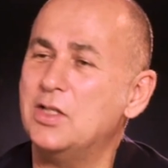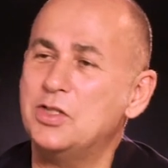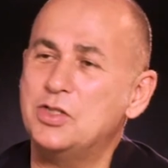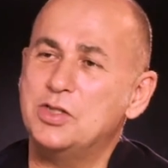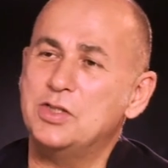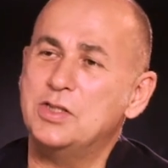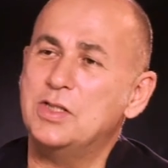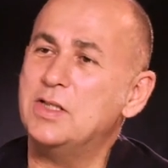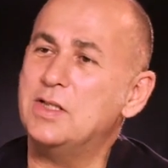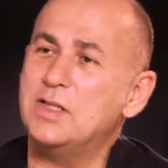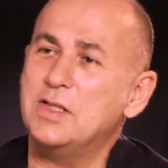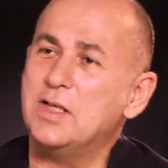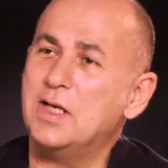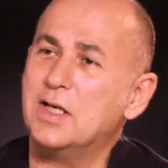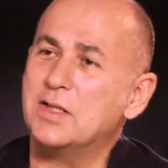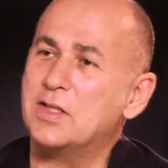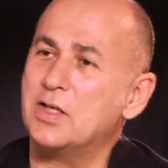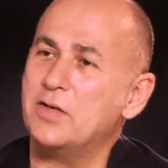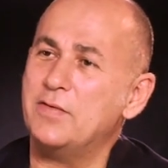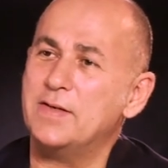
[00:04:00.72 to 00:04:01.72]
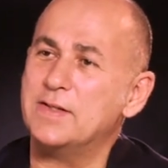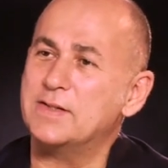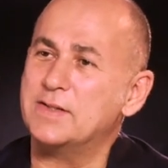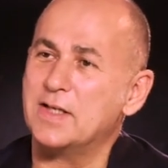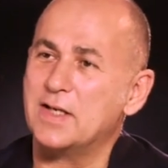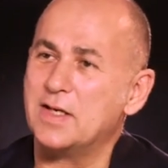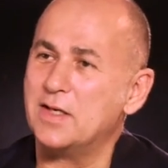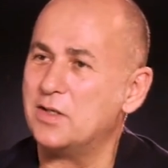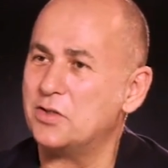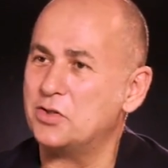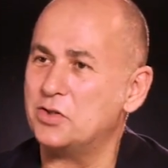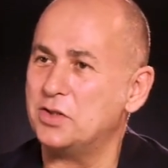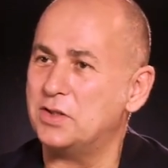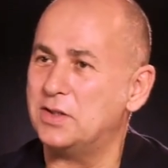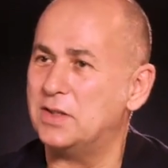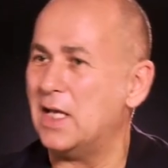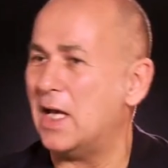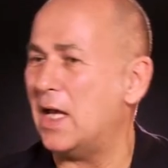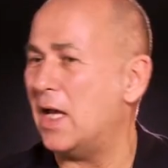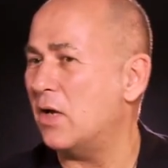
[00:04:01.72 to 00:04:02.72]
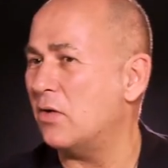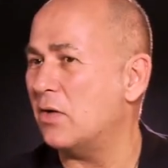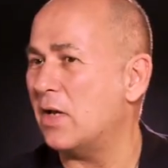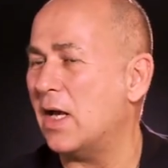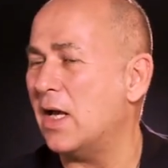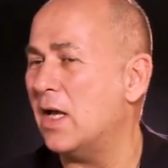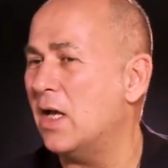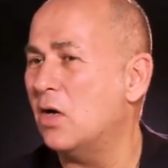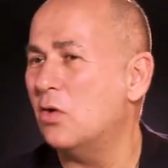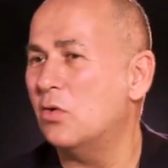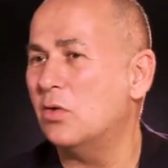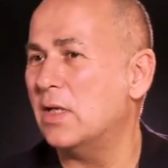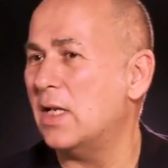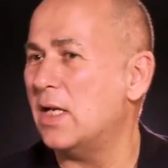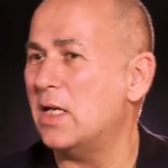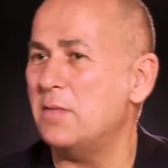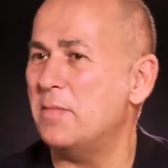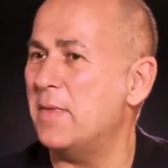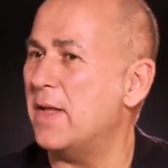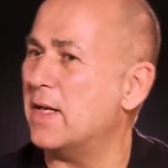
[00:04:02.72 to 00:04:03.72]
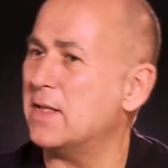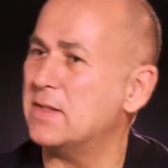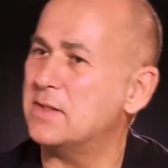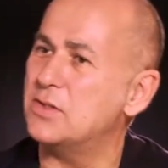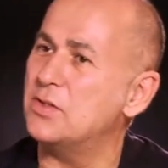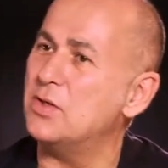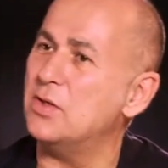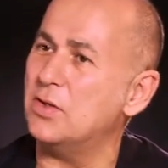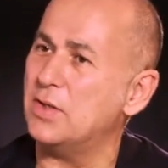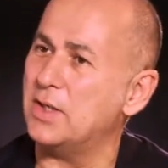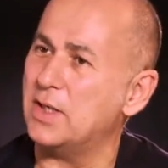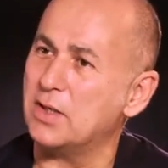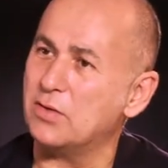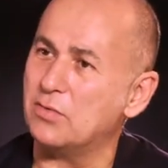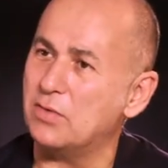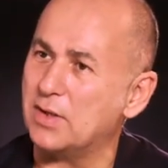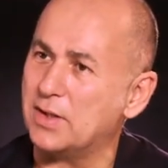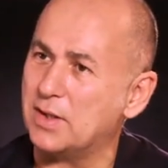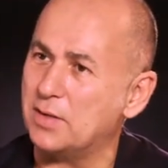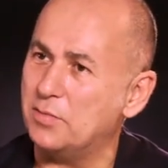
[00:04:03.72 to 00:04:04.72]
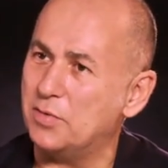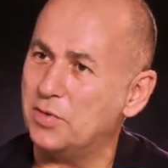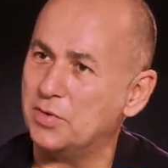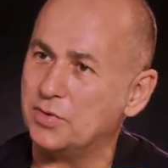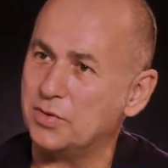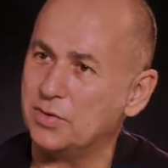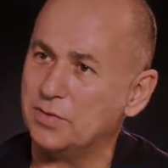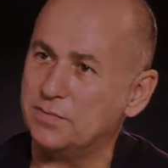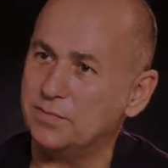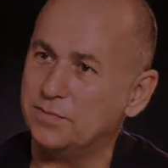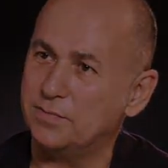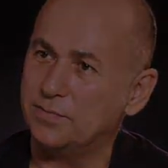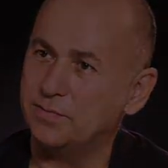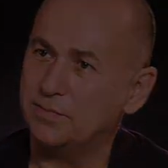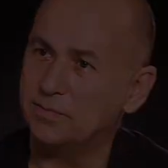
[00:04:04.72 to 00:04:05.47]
decide di attraversare la città. È una, una liberazione in qualche modo.